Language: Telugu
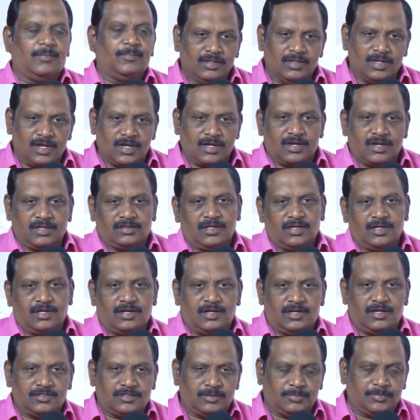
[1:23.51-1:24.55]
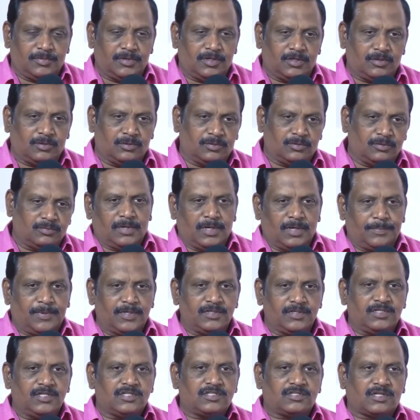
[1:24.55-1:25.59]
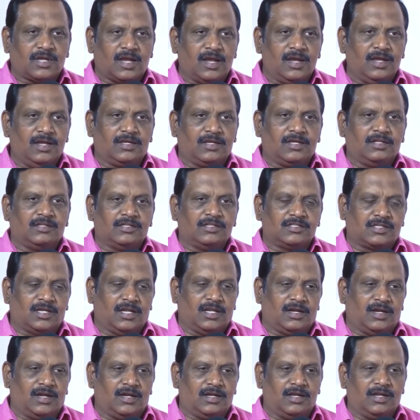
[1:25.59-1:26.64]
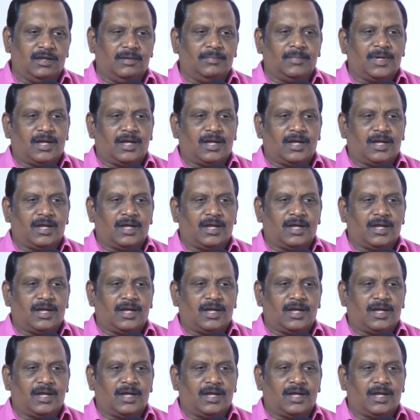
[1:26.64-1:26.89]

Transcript: ఇందాక రత్నాకర్ అన్న చెప్పినట్టు ప్రపంచ స్థాయికి తీసుకెళ్లారు అంటే